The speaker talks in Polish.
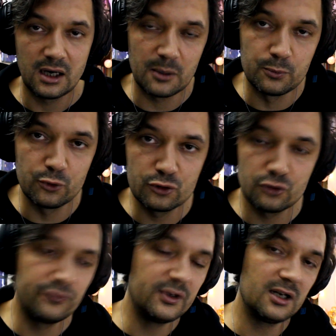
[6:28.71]
a
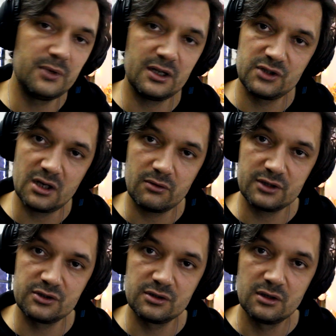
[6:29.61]
Bóg uwielbia
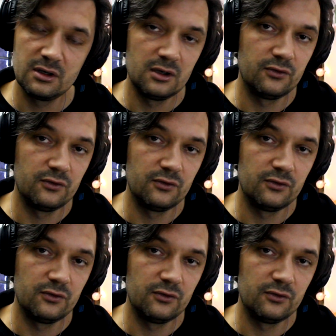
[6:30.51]
działać